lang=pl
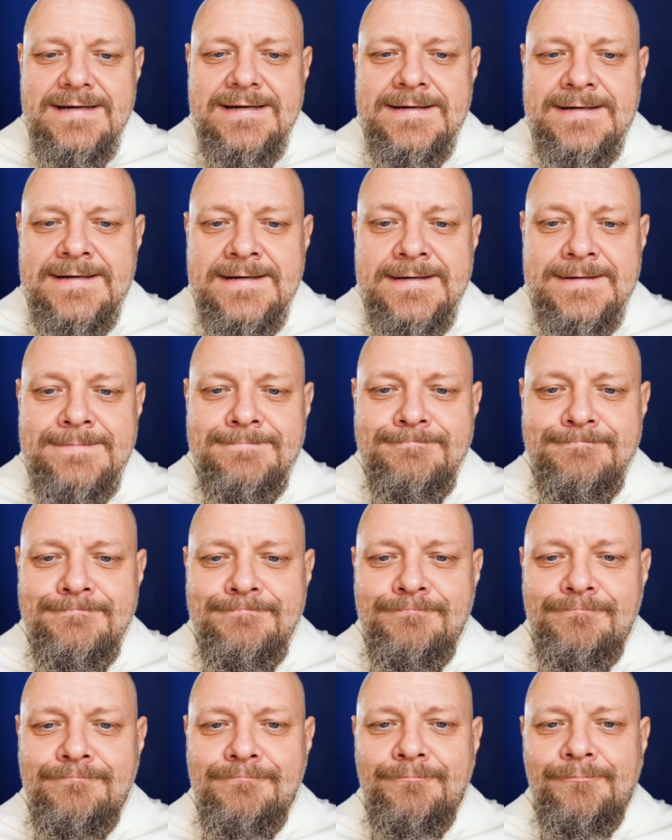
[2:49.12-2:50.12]
y,
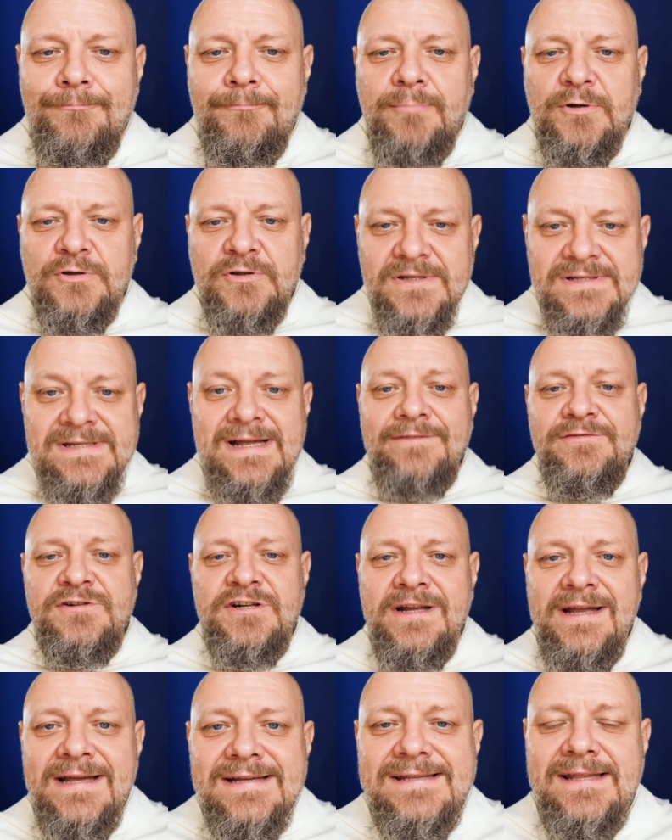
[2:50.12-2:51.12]
bo to
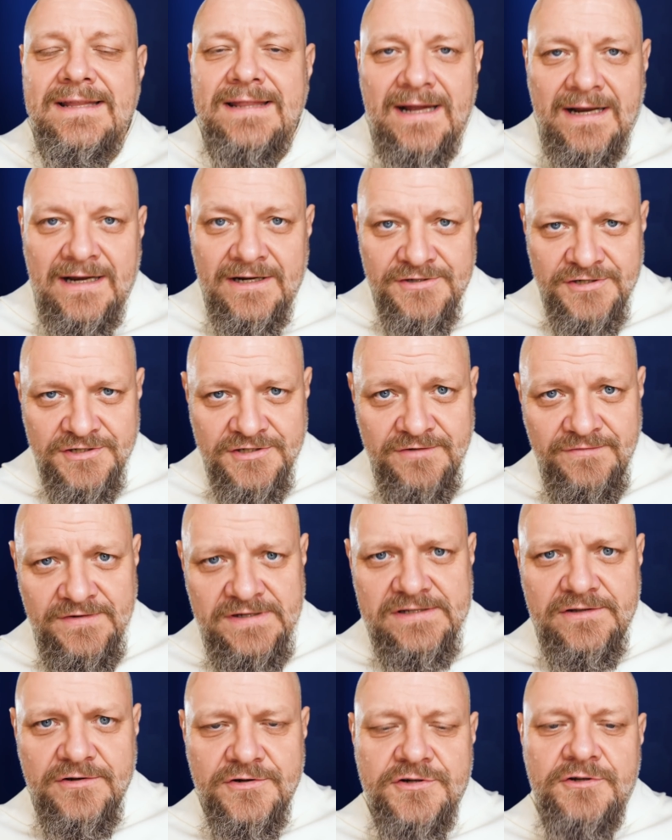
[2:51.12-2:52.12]
zawsze jest taka
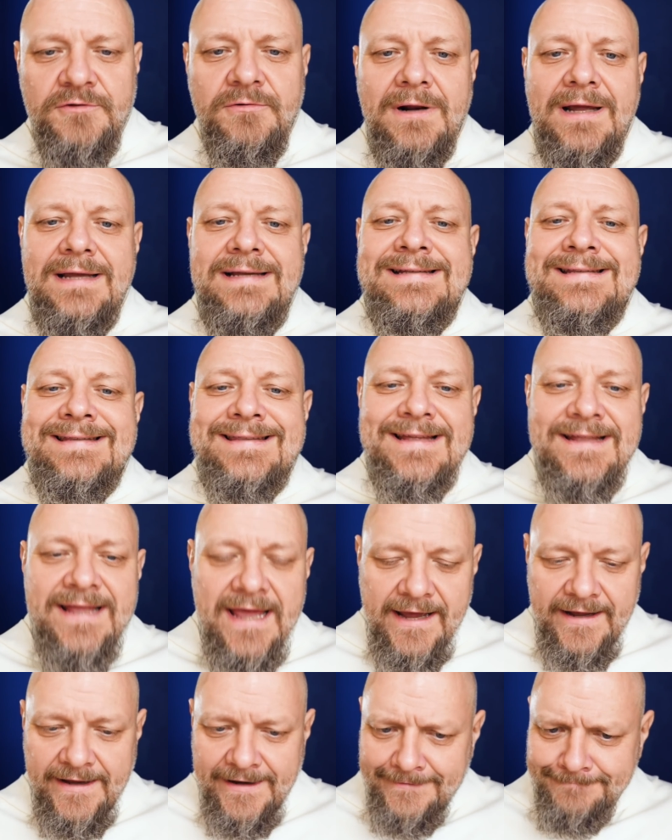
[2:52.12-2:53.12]
rzeczywistość, która
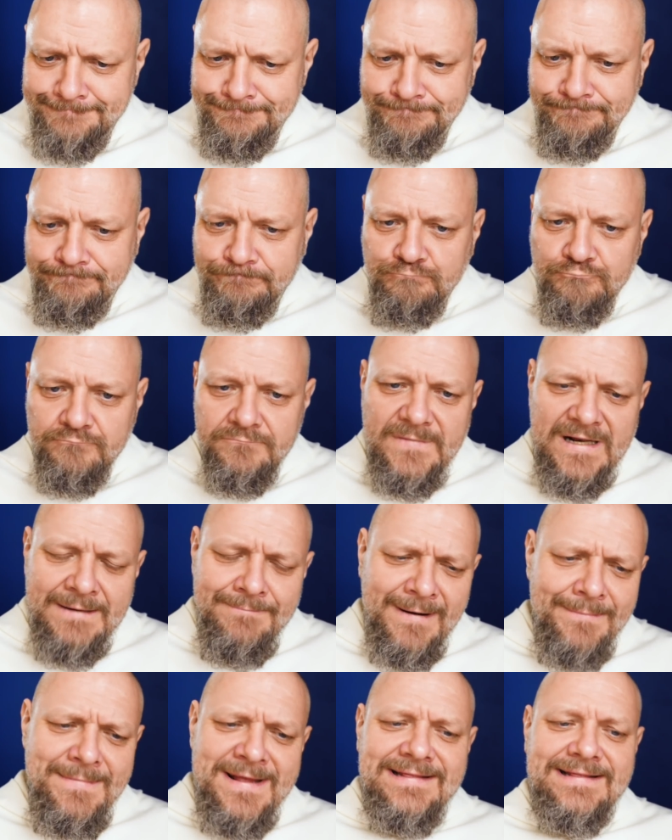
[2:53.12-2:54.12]
istnieje.
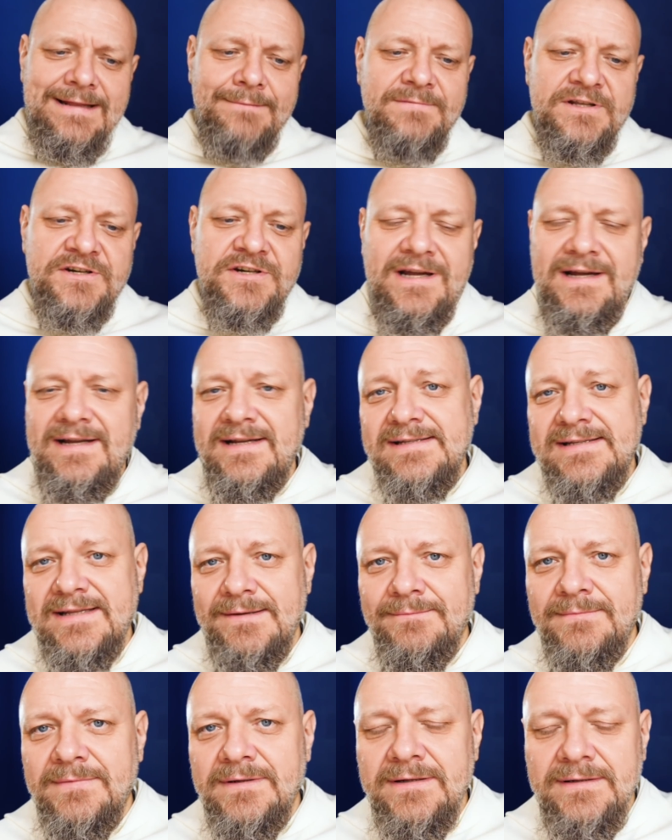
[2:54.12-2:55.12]
Pamiętam też, ja
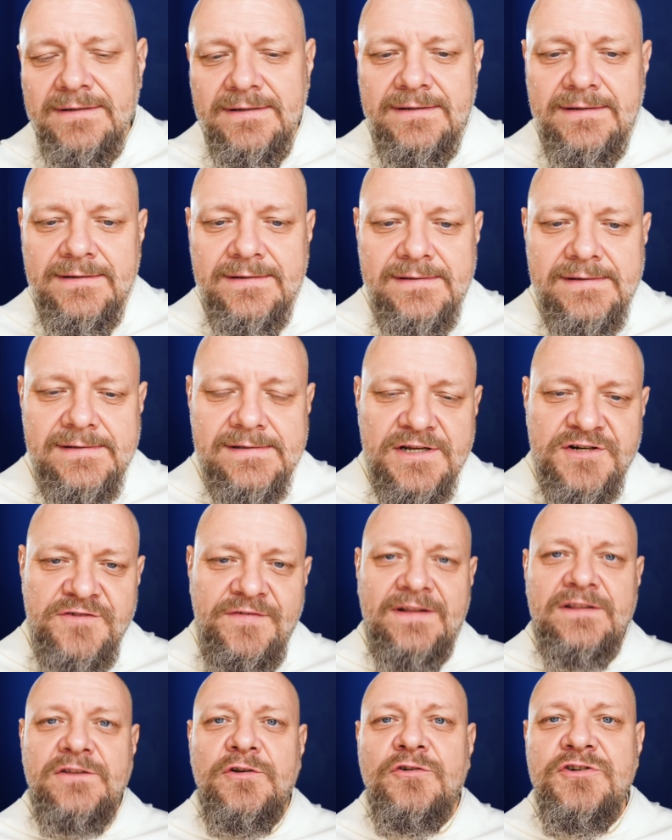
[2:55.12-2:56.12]
jestem e, ze
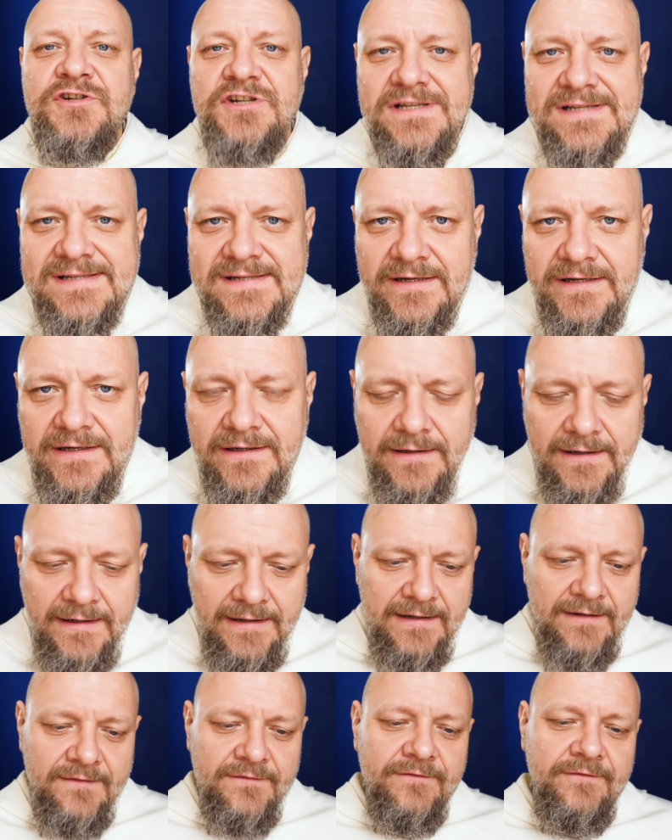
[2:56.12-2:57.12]
świętokrzyskich,
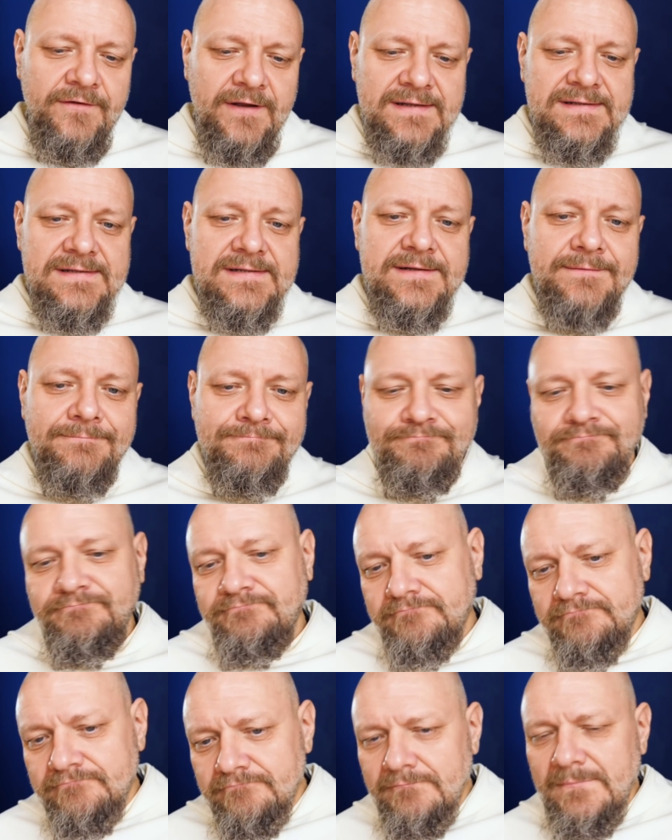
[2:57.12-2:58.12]
więc
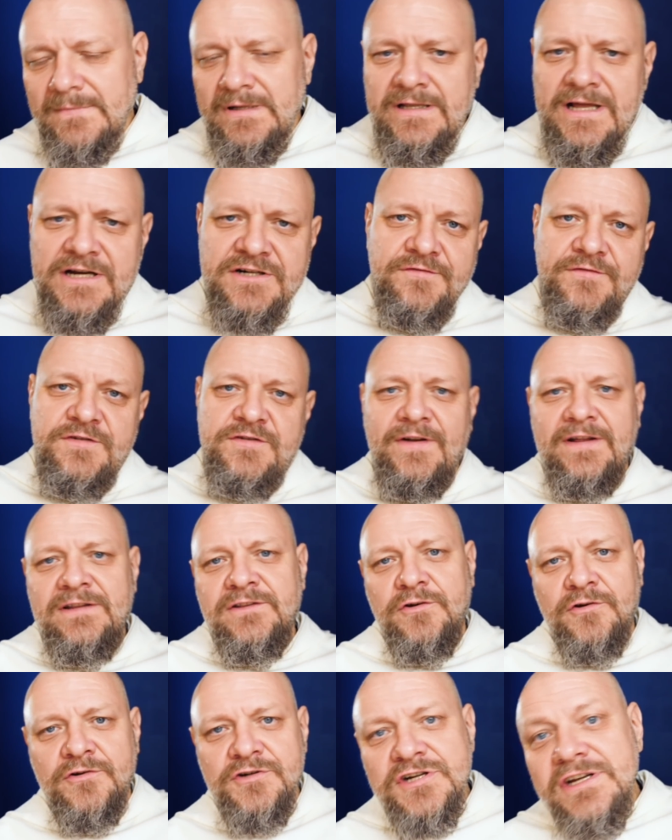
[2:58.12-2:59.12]
też w
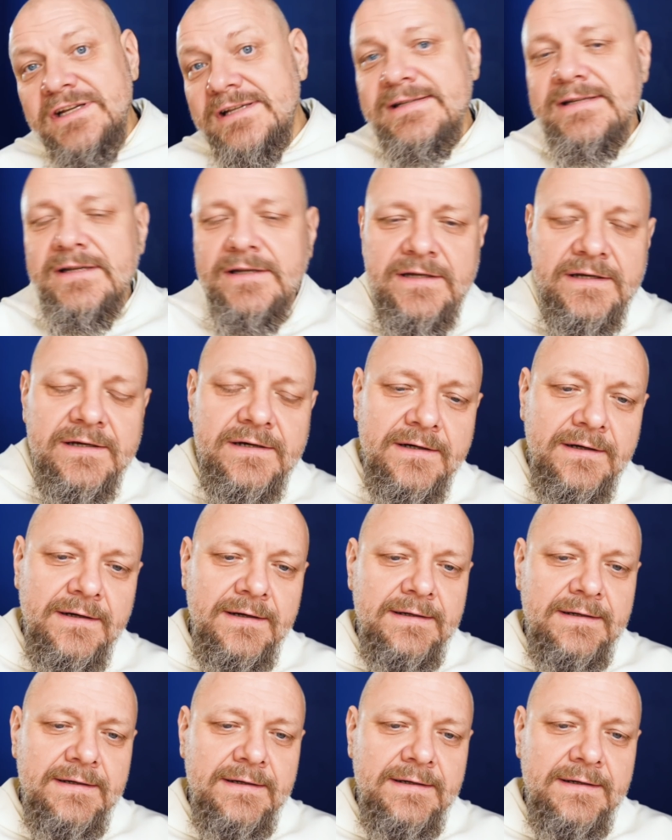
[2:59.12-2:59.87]
świętokrzyskich